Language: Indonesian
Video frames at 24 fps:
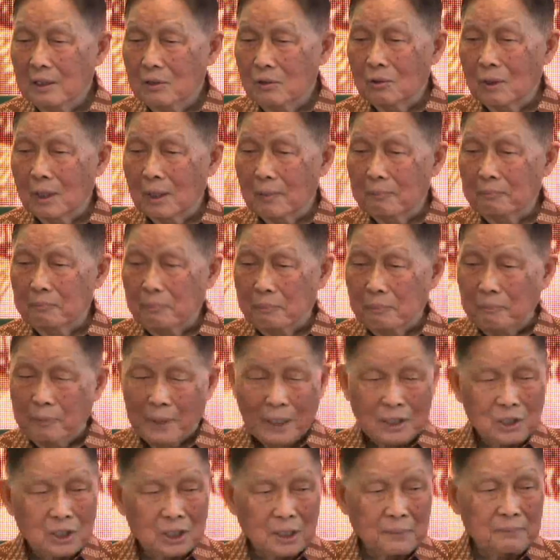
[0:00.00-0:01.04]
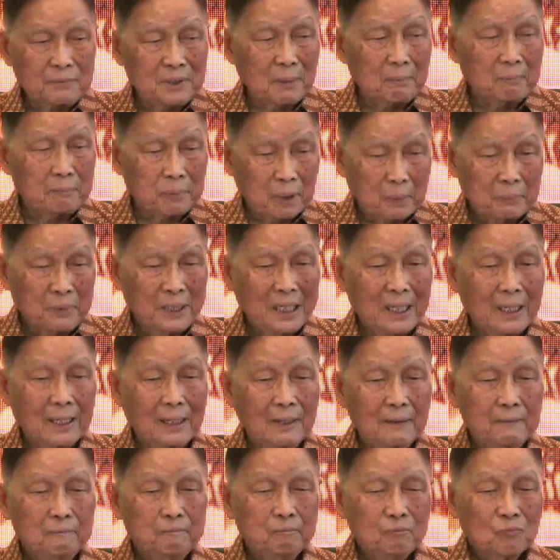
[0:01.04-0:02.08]
ini dua prinsip yang
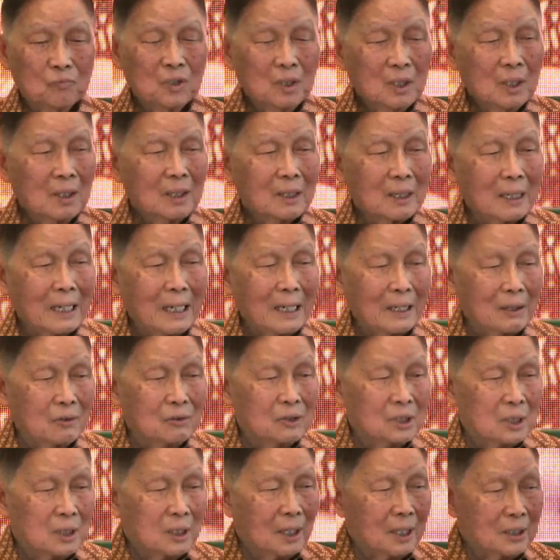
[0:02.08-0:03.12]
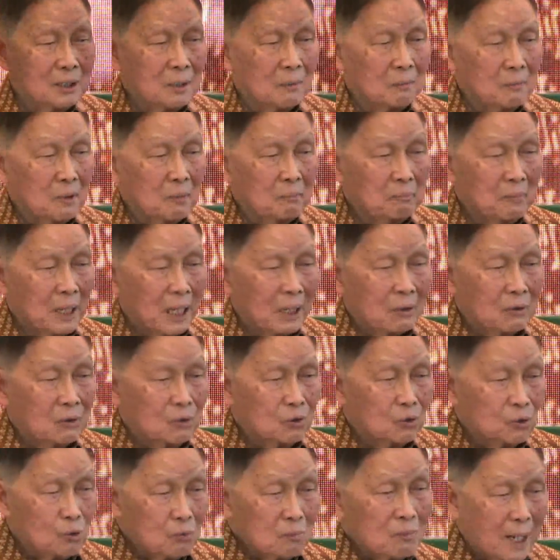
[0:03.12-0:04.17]
berbeda kalau kita hanya
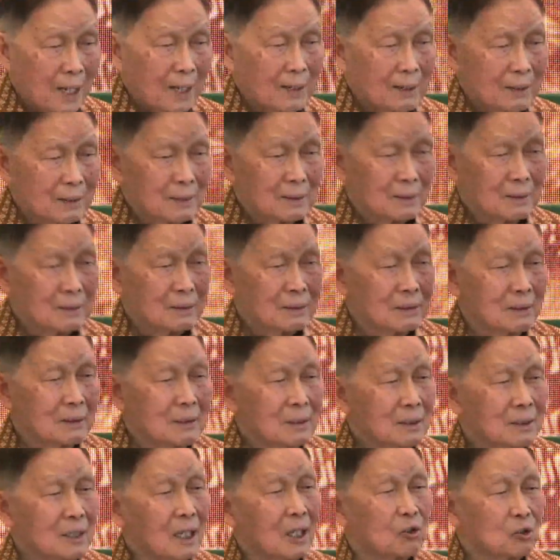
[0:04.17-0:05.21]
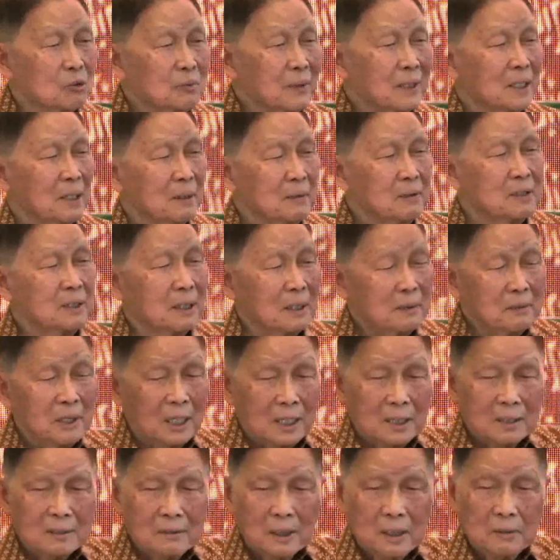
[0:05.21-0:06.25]
membangun rumah ya rumah di,
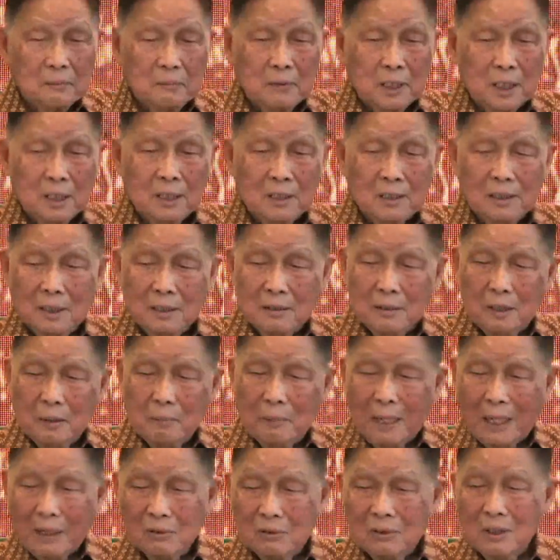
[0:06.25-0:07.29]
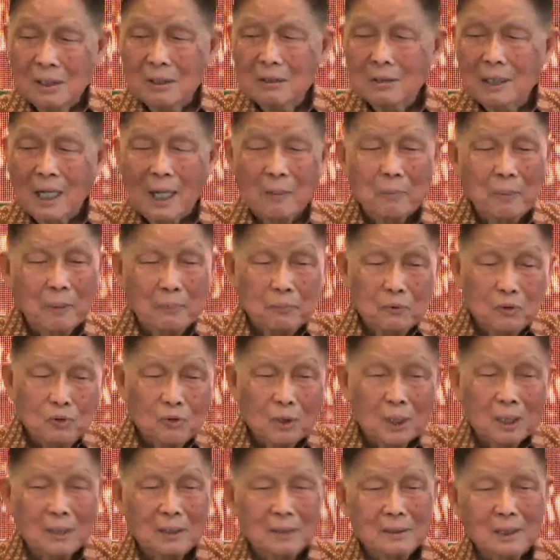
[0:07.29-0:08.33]
di, di, dibangun
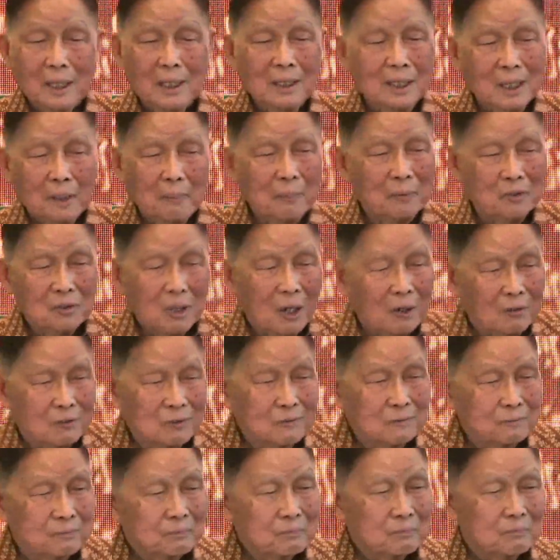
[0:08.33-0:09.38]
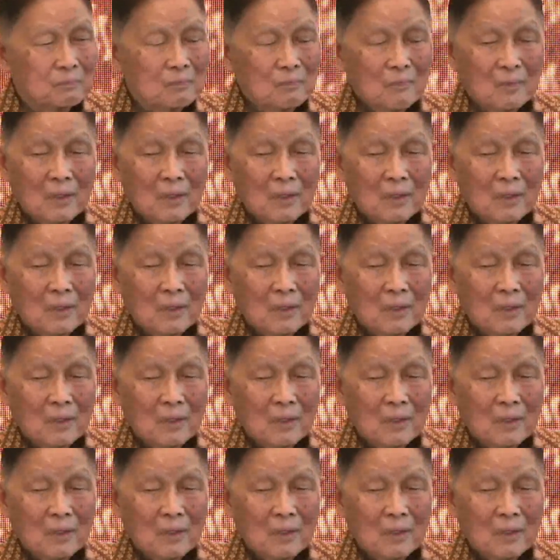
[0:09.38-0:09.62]
apapun juga saya tidak mau tahu